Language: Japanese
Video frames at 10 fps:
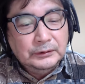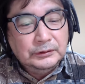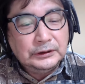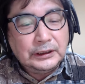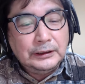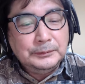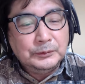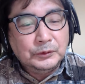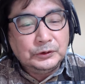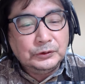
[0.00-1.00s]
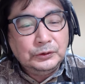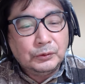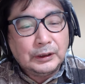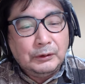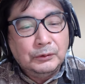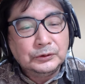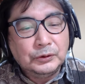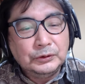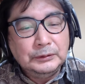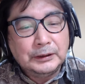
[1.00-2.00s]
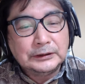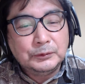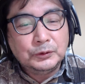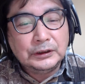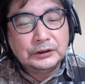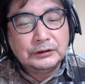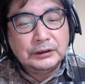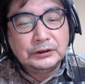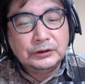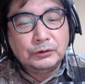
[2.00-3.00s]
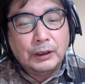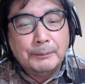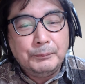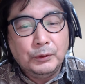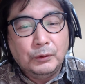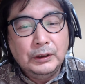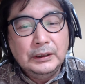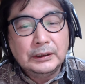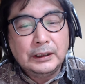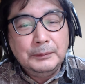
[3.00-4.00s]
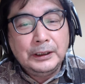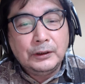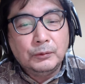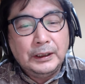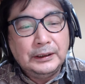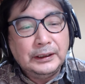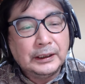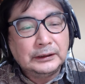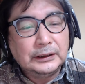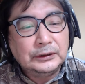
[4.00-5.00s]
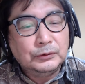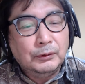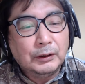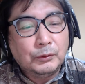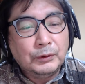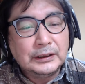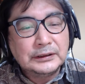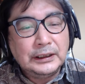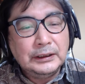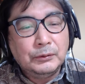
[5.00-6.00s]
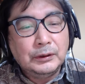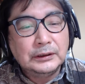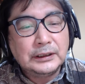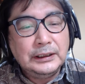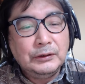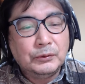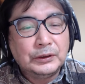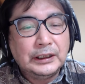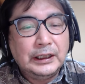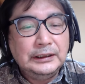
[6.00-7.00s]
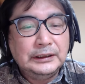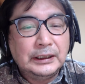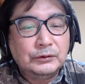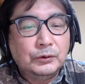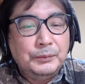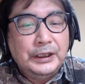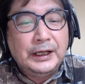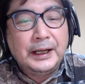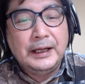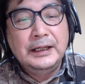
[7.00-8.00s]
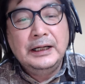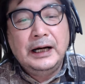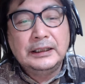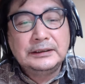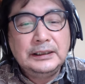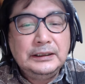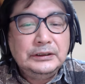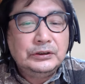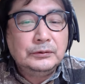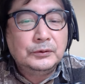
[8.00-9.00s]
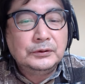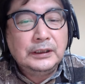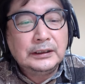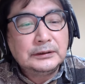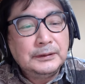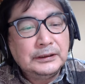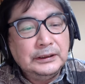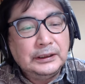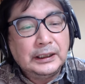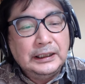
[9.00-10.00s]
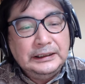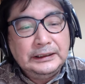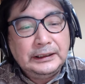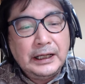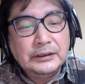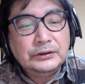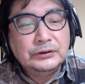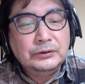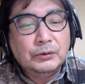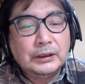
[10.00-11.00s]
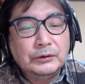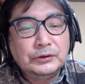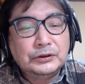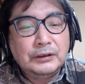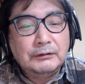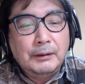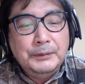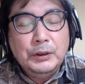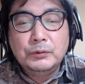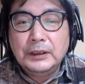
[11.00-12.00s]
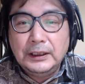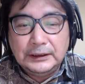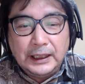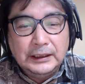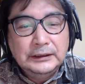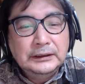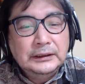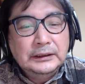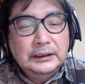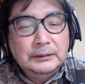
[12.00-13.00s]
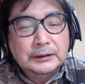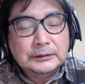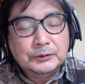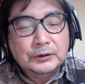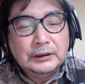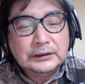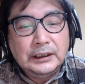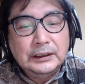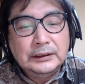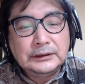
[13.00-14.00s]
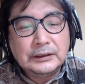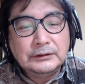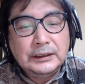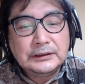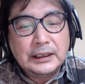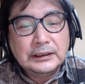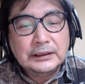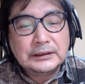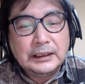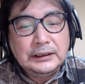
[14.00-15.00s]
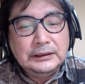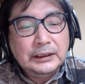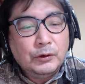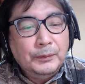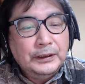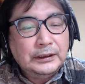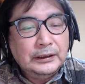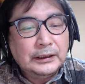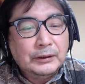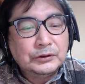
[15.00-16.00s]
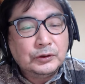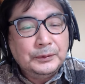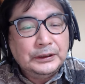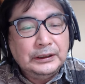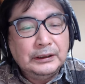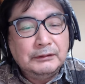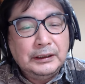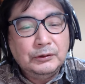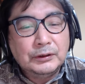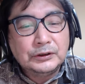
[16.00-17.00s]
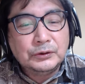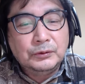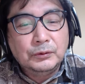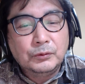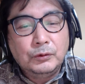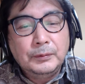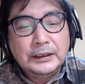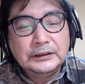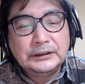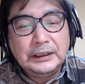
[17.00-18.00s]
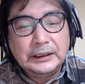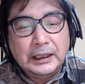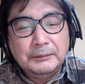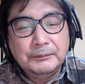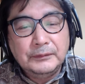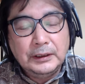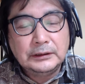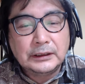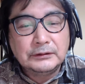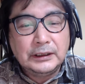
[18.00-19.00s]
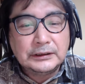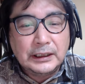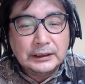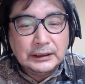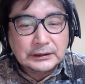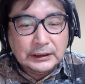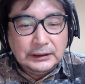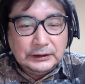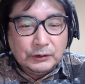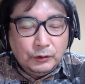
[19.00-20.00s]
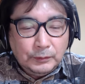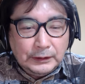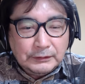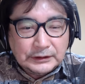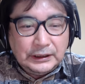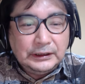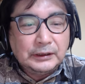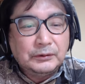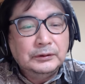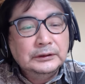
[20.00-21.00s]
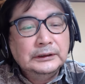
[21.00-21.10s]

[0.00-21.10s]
フジテレビも14日放送に松本が出演すると発表。カメラの前で語るのはこれが最後の機会になると見られ、発言に注目が集まっていたが、一転14日の出演は見送られた。松本は昨年3月限りでコメンテーターを務めていたワイドなショーを降板していた。ね、昨年3月限りで降板はしていたと。